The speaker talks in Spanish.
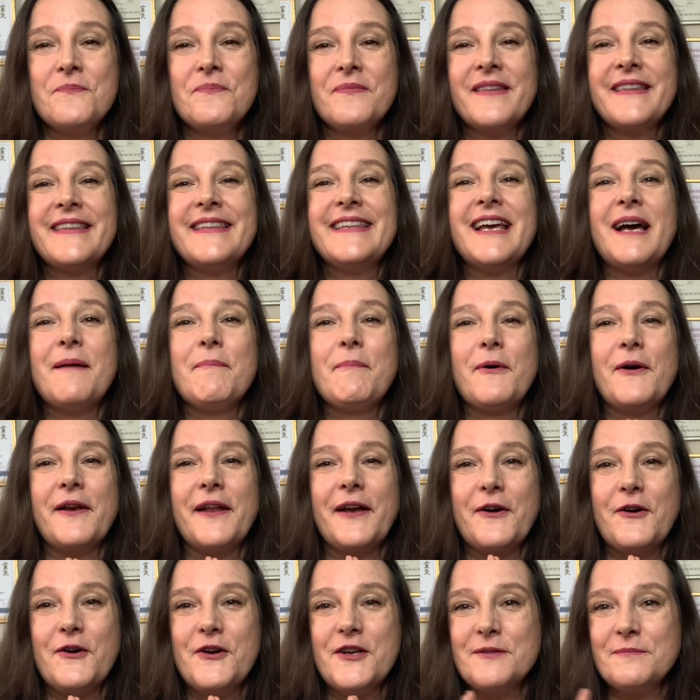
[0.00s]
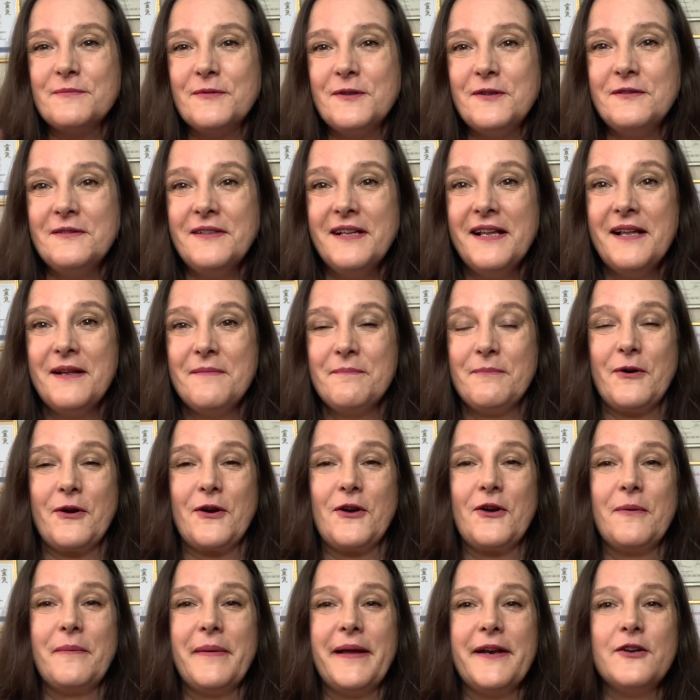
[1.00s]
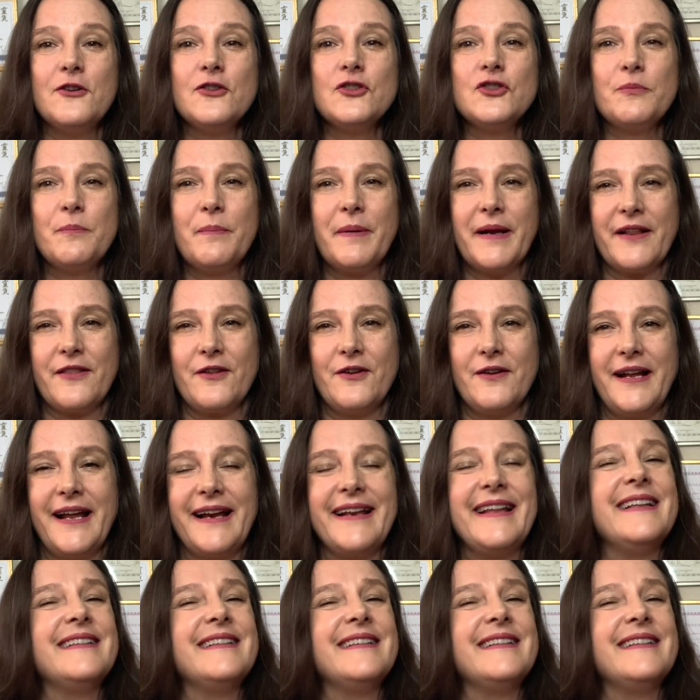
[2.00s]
Ya por egoísmo, por lo menos perdonar.